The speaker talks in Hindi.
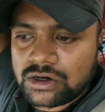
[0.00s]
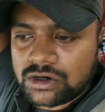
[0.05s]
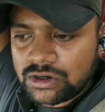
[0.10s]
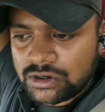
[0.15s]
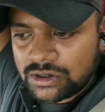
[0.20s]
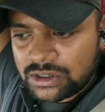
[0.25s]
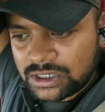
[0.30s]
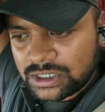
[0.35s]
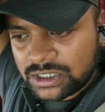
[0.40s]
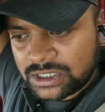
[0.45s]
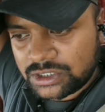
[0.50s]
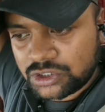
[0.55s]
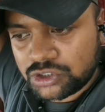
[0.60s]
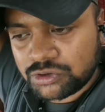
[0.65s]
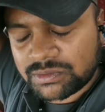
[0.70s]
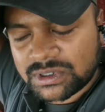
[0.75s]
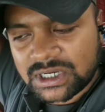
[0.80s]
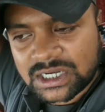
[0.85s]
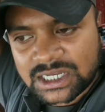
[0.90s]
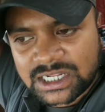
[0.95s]
और
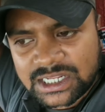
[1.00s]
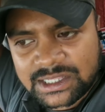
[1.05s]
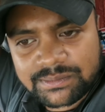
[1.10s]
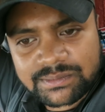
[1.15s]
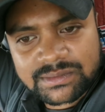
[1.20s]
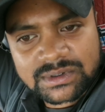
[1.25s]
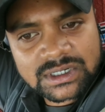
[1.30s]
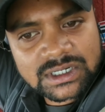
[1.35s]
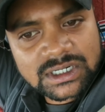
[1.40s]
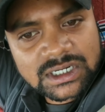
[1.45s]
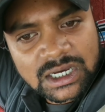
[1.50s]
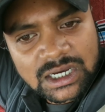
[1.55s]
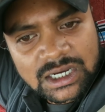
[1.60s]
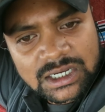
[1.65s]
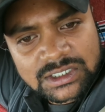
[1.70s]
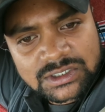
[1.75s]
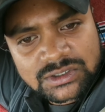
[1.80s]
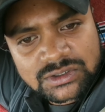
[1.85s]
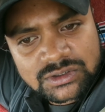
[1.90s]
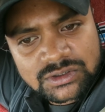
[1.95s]
दुमका करीब
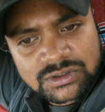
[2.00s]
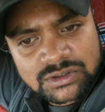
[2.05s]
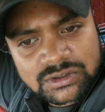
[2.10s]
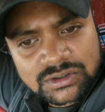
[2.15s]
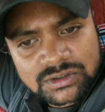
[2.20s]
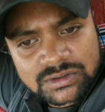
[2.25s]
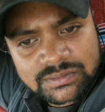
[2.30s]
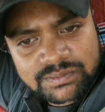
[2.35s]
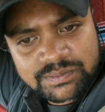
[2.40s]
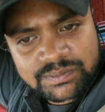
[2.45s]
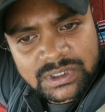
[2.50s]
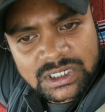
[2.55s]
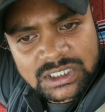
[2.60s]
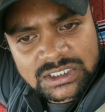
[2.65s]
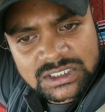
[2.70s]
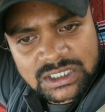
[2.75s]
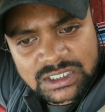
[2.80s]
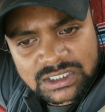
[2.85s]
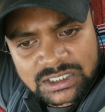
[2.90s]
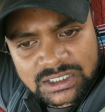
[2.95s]
ढाई सौ
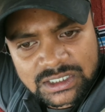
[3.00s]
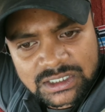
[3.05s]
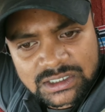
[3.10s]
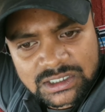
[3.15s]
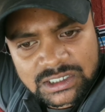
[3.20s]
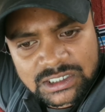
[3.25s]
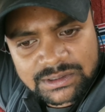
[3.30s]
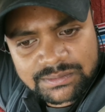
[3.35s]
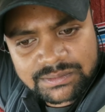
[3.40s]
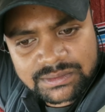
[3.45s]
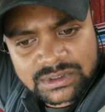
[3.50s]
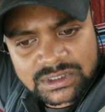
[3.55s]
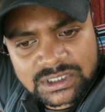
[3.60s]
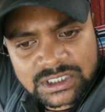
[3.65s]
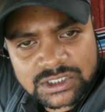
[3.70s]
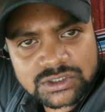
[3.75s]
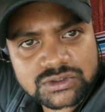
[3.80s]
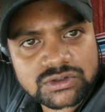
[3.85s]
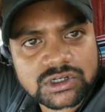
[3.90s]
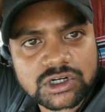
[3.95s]
प्लस आता है करीब
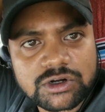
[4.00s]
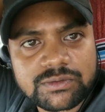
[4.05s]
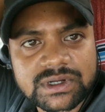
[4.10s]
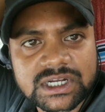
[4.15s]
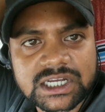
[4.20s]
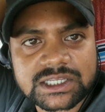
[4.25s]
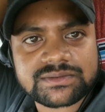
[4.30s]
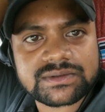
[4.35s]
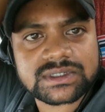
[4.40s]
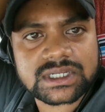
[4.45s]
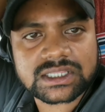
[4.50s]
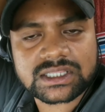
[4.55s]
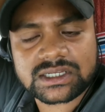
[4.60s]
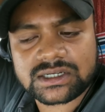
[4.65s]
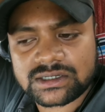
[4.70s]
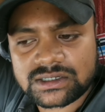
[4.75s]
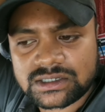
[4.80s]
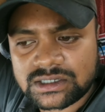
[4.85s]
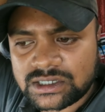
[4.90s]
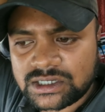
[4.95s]
तीन सौ किलोमीटर का आसपास
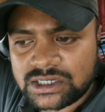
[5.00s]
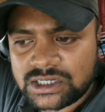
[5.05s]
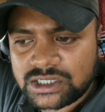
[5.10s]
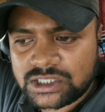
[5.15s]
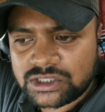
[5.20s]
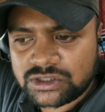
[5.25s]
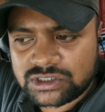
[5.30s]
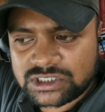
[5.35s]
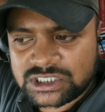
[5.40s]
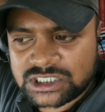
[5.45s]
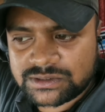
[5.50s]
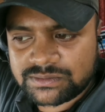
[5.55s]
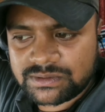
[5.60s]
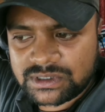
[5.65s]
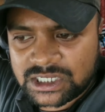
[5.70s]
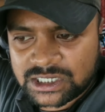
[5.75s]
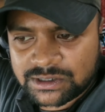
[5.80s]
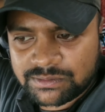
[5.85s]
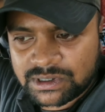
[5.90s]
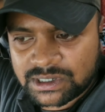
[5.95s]
जाता है तो
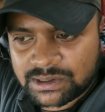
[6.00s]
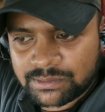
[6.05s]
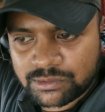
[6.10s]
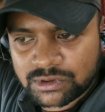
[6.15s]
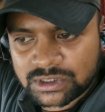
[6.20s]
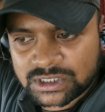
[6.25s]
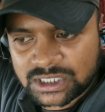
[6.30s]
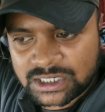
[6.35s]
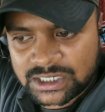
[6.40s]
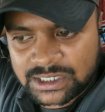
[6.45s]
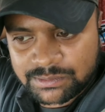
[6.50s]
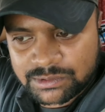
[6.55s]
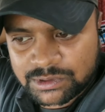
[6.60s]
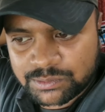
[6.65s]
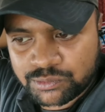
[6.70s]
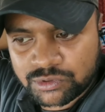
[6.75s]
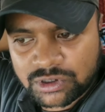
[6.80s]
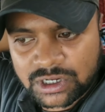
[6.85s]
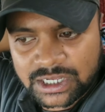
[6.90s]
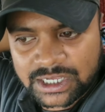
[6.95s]
जिसमें लगभग हमको पता नहीं भी
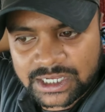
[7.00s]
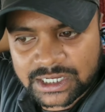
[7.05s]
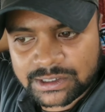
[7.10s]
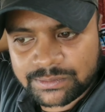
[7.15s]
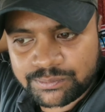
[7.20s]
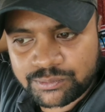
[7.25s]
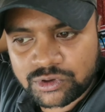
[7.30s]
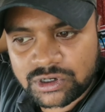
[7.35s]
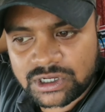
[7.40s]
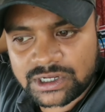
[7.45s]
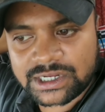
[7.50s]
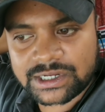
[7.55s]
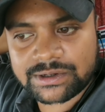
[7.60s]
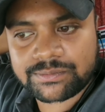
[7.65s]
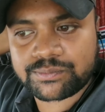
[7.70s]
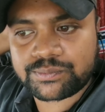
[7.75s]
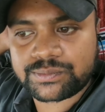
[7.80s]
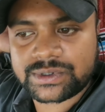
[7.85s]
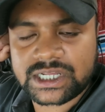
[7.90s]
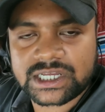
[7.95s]
तो पूरा एक पूरा
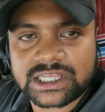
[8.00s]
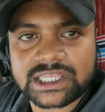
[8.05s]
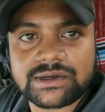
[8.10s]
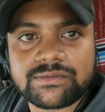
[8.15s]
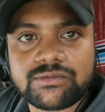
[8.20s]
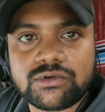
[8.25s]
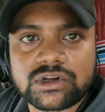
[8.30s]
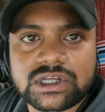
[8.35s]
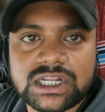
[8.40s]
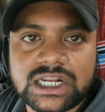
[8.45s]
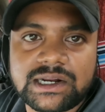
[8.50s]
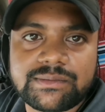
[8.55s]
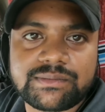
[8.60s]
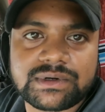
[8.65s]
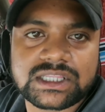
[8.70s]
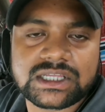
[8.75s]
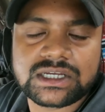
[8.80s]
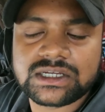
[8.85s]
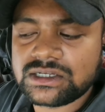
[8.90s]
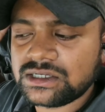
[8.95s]
एक टंकी फुल कराना
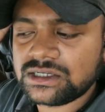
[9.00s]
पड़ता